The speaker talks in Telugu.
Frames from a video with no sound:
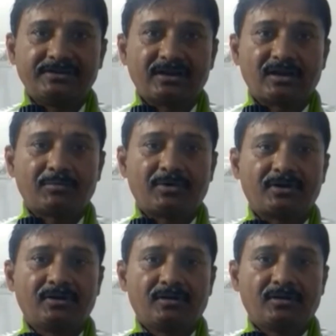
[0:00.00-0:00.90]
ఈ
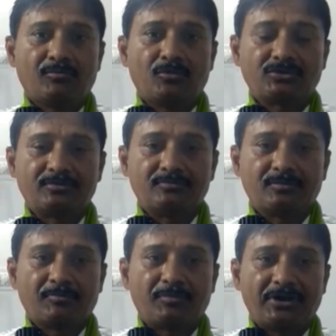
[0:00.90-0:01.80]
జనాభా మొత్తం
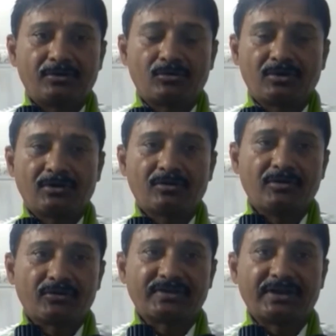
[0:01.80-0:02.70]

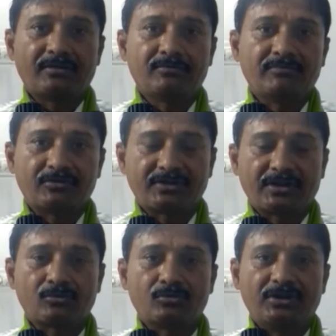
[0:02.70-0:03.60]
పల్లెటూర్లలో వ్యవసాయం
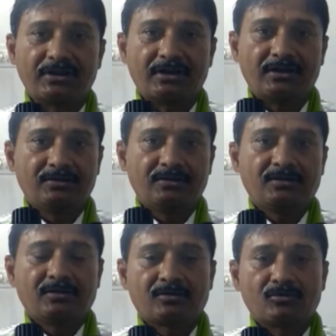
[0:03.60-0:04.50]
వ్యవసాయ కూలీలుగా
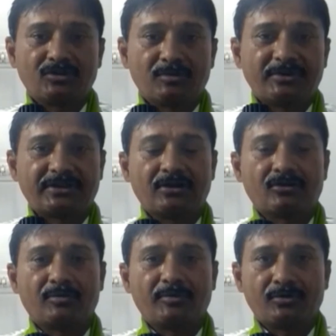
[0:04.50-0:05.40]
కొంతమంది
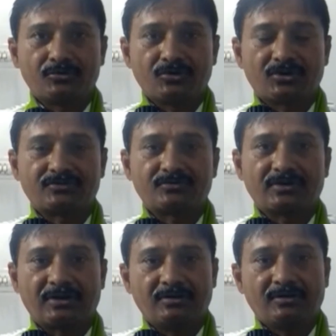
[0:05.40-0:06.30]
గవర్నమెంట్
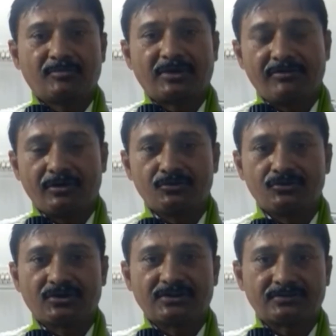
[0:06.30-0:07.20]
ఉద్యోగస్తులుగా
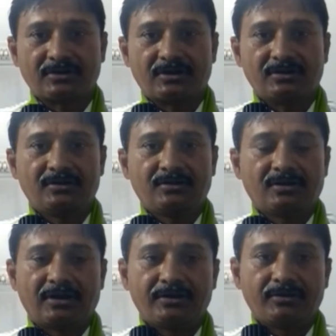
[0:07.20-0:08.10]
ప్రైవేట్ ఉద్యోగస్తులుగా
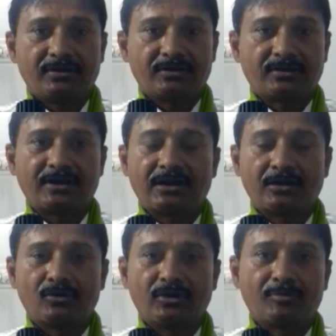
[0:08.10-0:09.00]
అన్ని
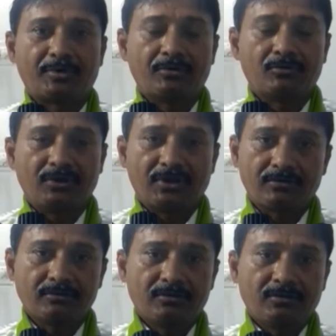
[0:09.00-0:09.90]
రంగాల్లో ఏర్పడి
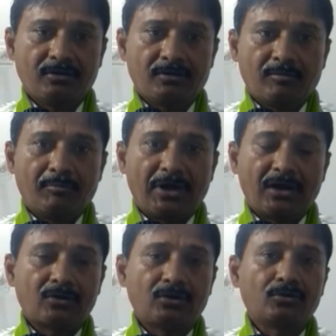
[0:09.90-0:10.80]
ఉన్నారు
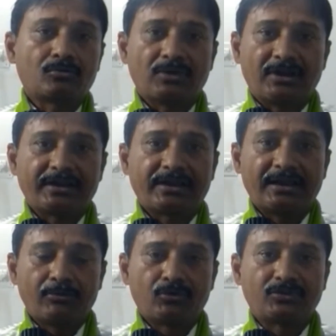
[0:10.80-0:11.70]
మా కొడుకు
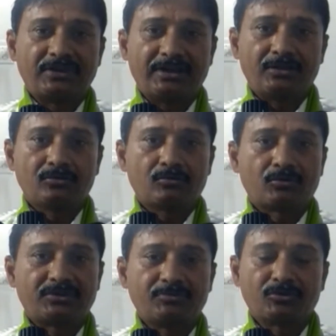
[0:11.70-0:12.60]
కులానికి ఏ వృత్తి లేదు
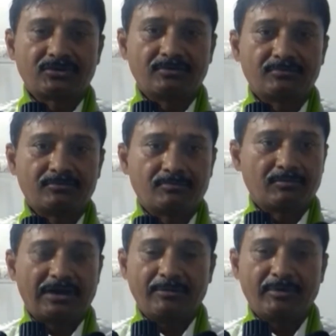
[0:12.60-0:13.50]
వృత్తి మొత్తం
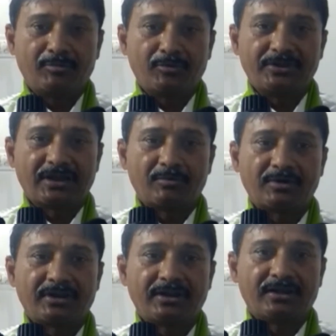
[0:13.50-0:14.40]
మాయమైపోయింది
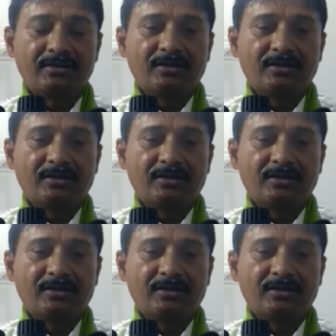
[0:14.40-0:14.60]
కాబట్టి